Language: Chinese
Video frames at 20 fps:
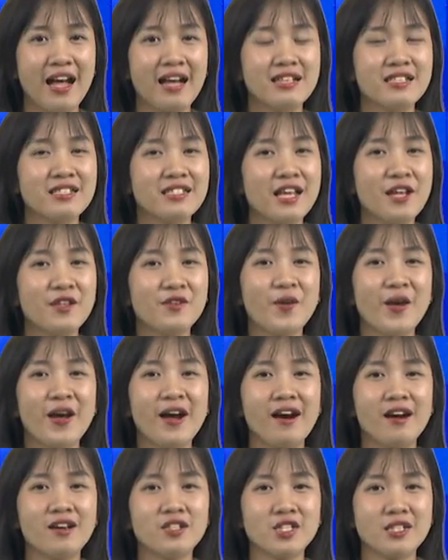三月
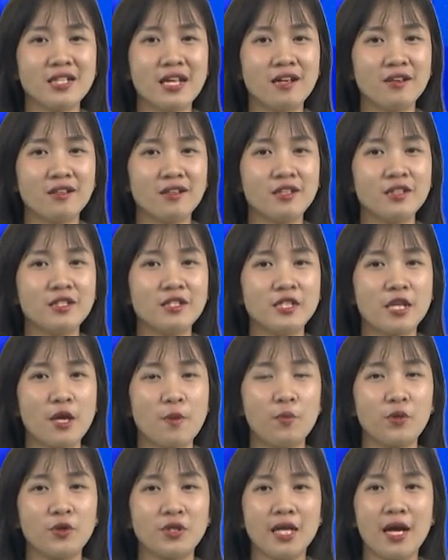二十三日，
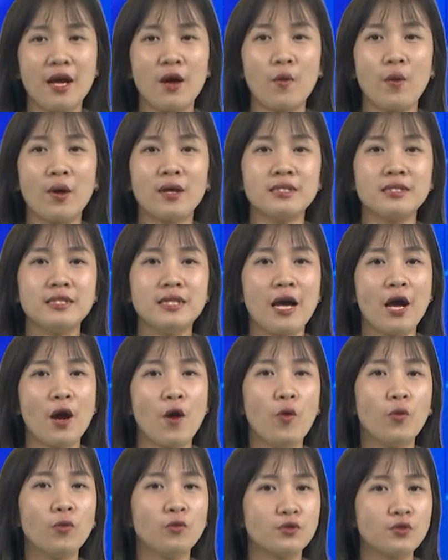柬埔寨皇家
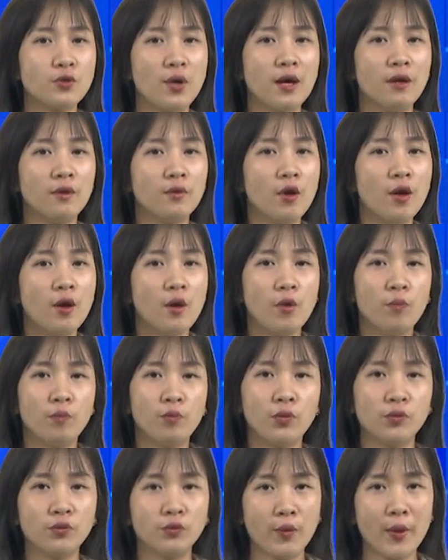武装
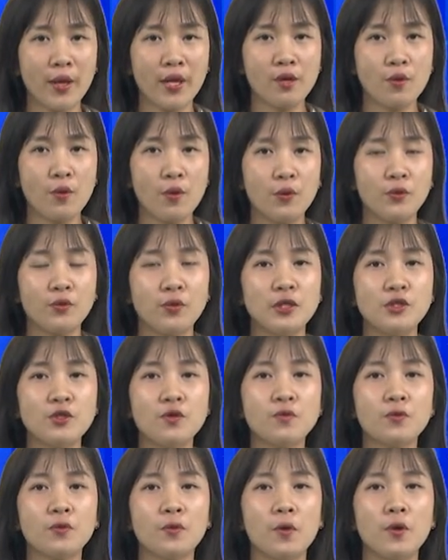部队。与
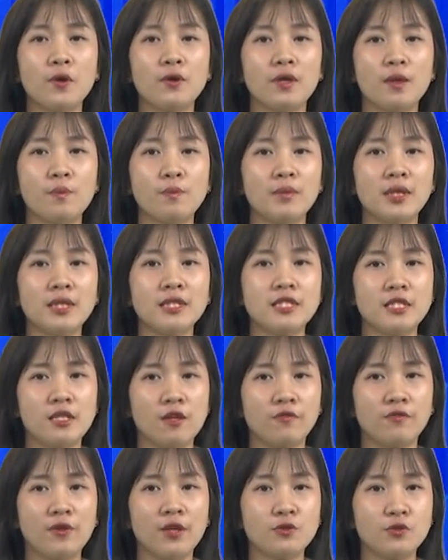中国人民
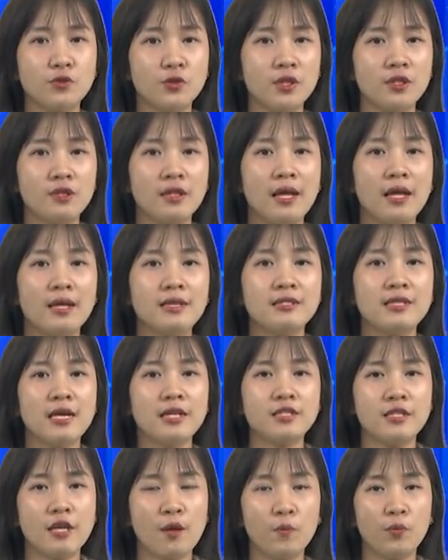解放军在
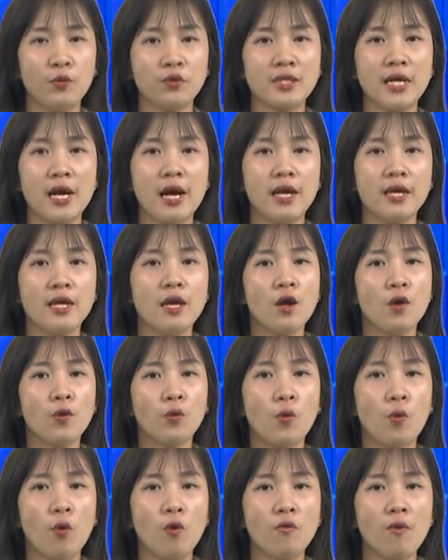柬埔寨
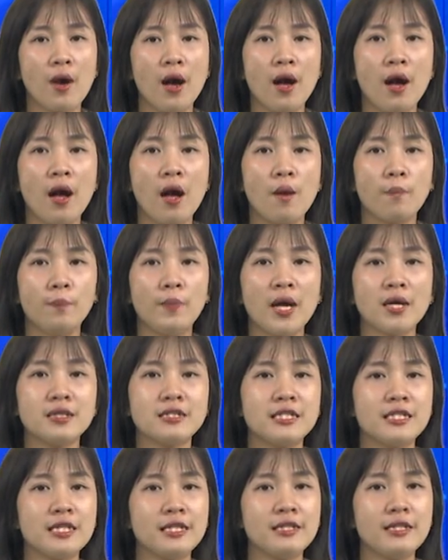国王棒
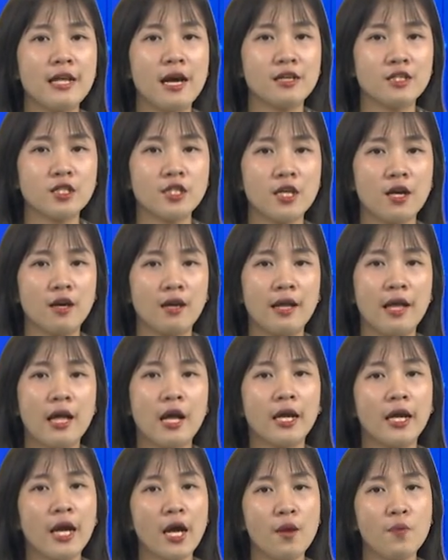金扬省
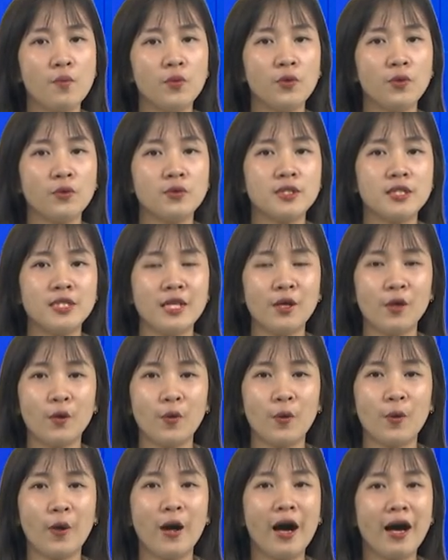开幕金
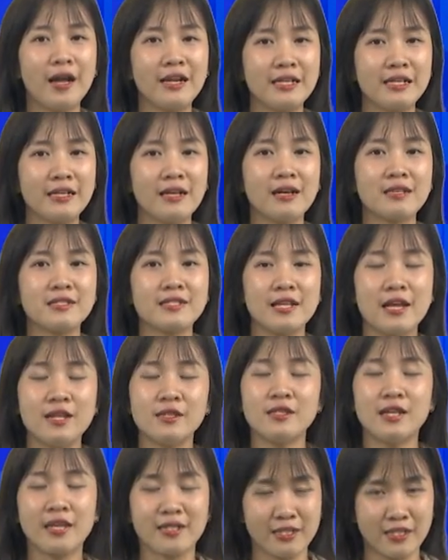龙二零二
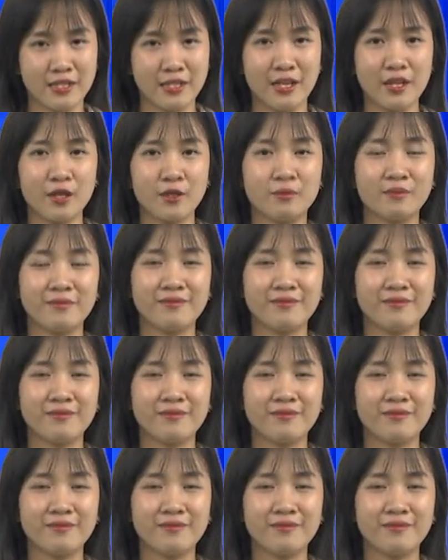三演习。